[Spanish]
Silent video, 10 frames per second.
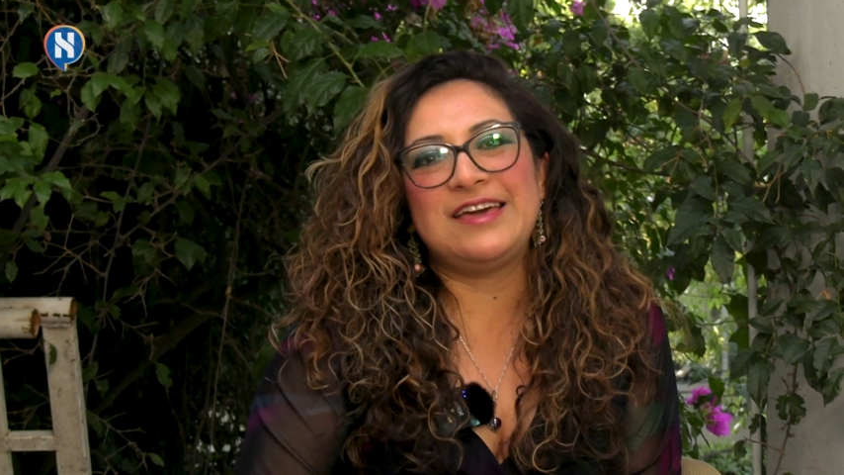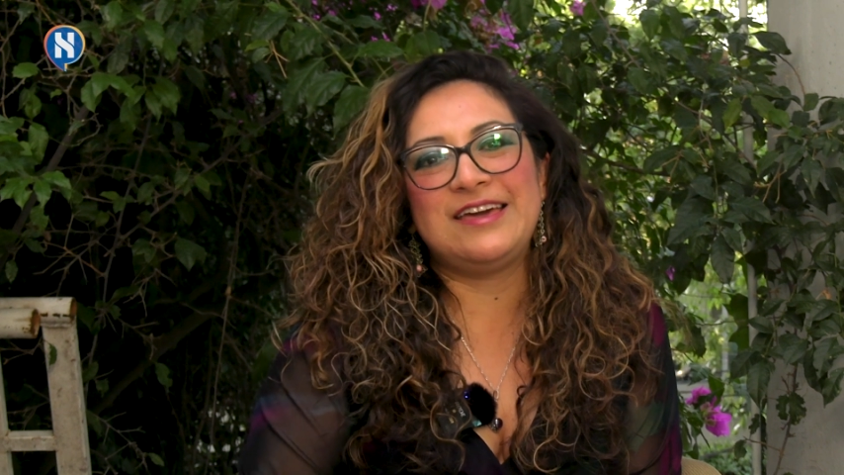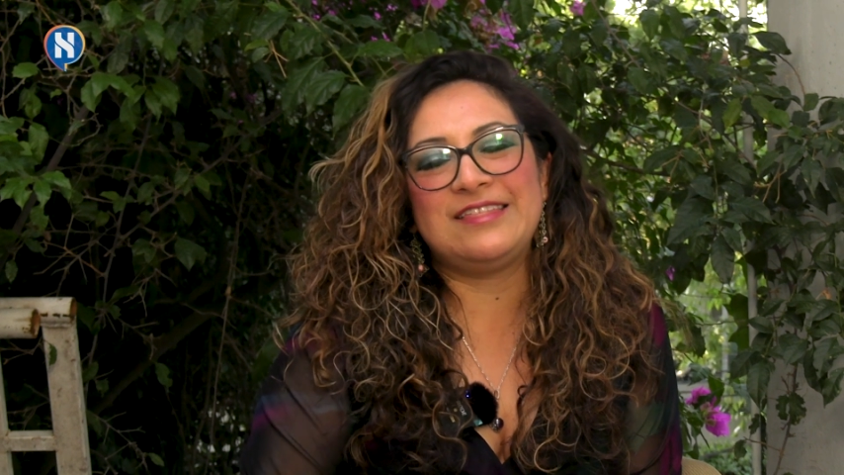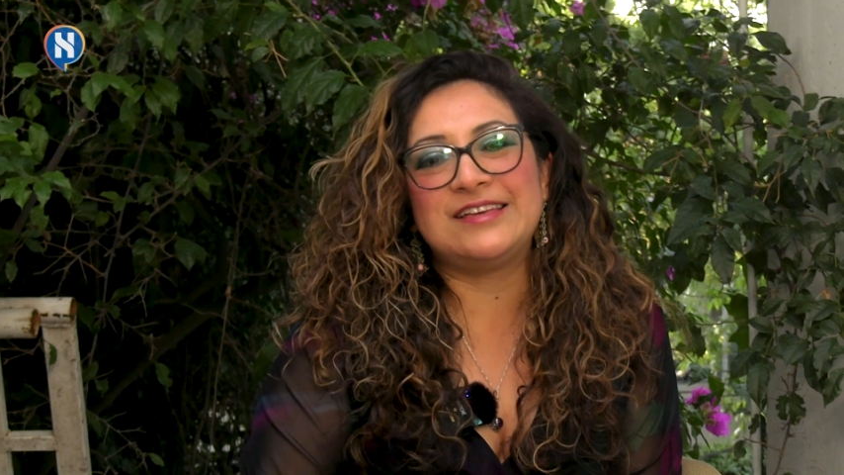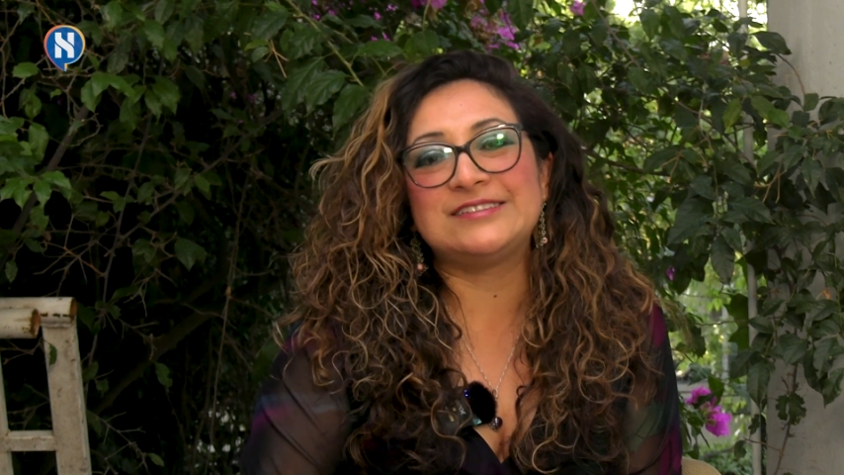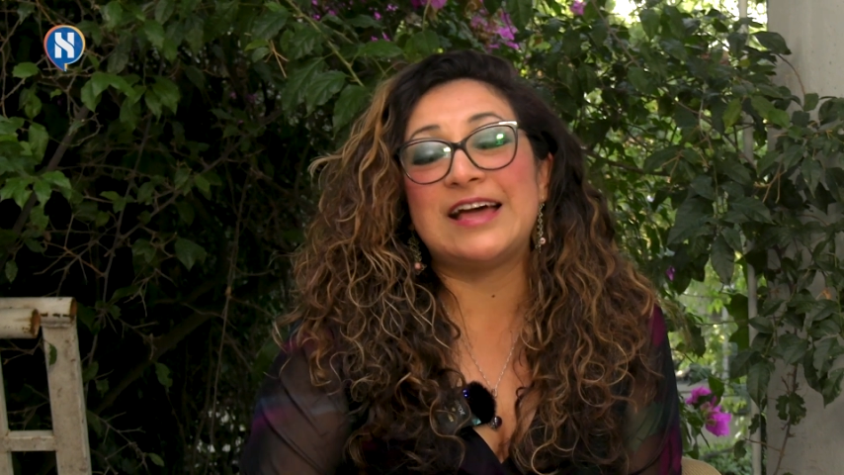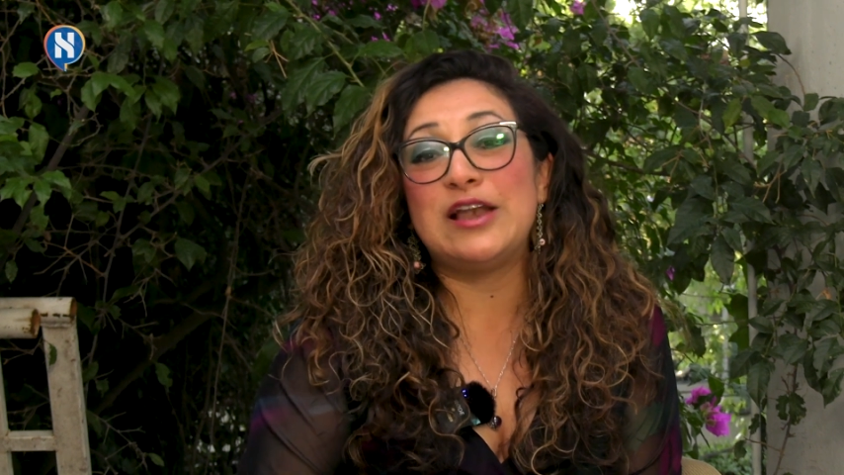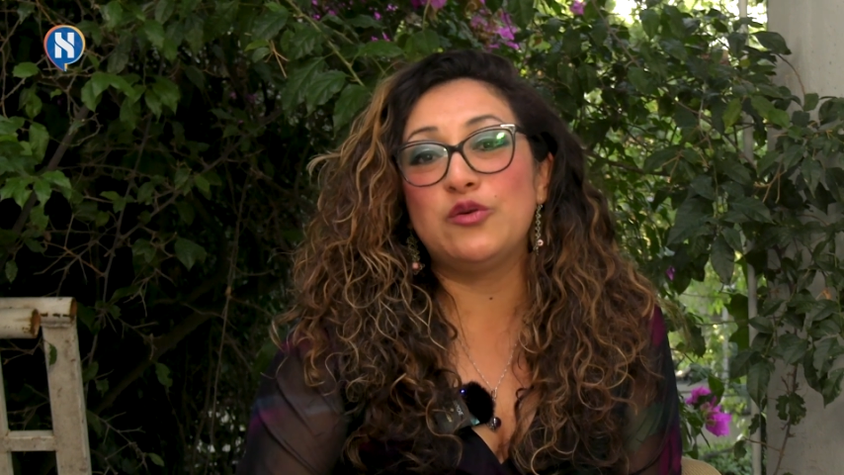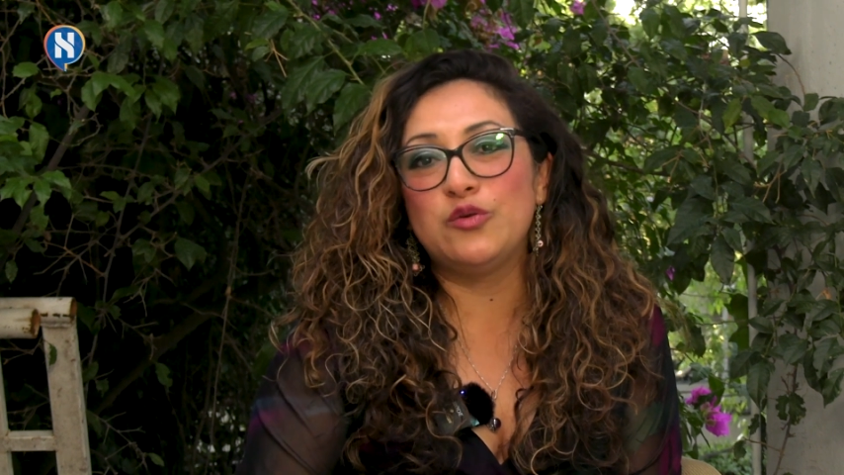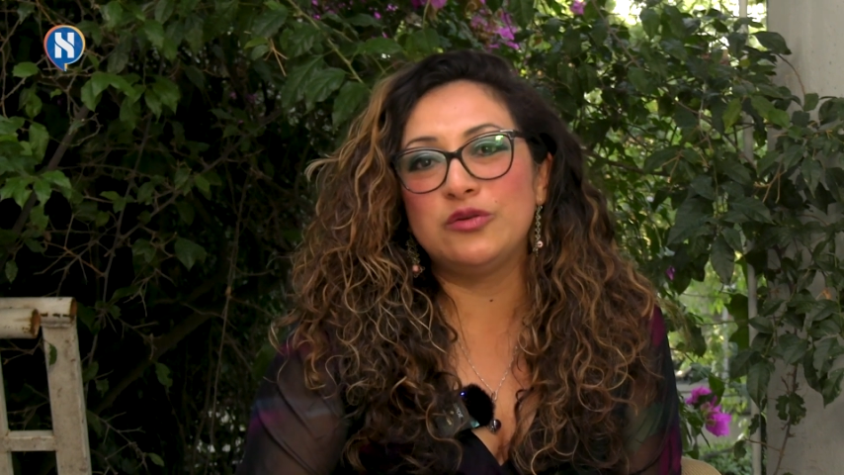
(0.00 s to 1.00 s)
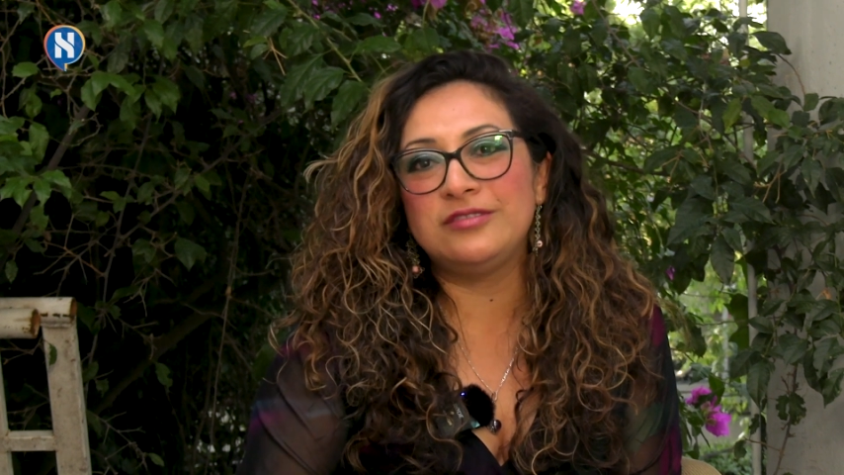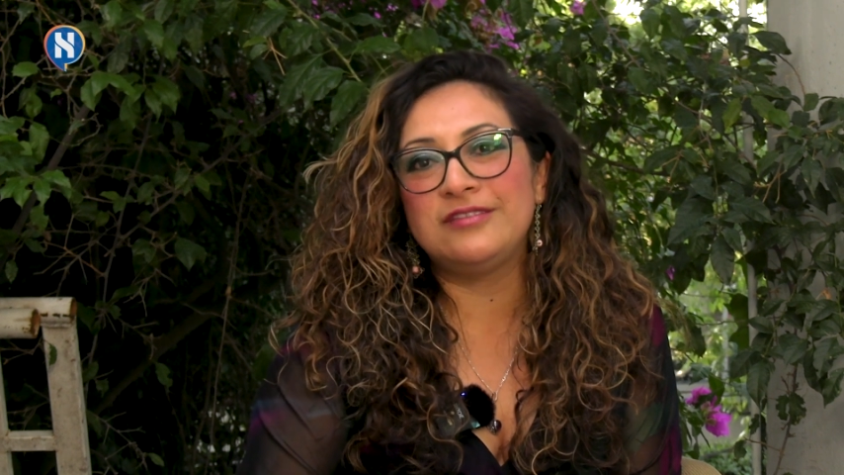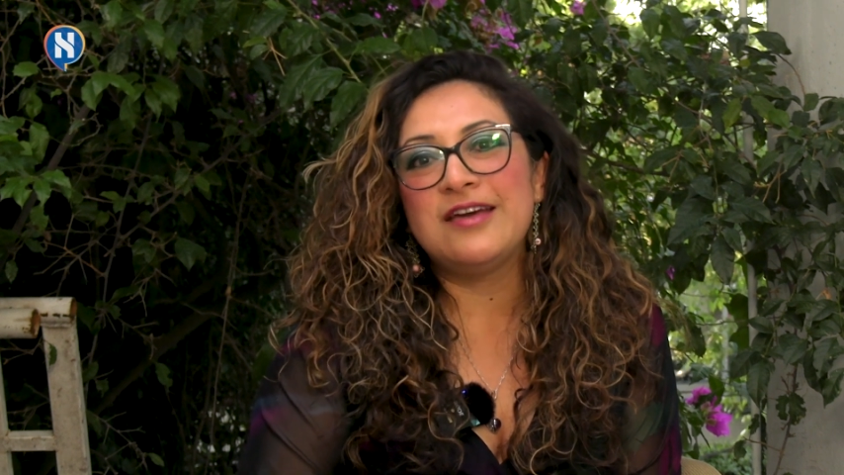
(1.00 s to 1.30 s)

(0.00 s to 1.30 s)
eh, de salud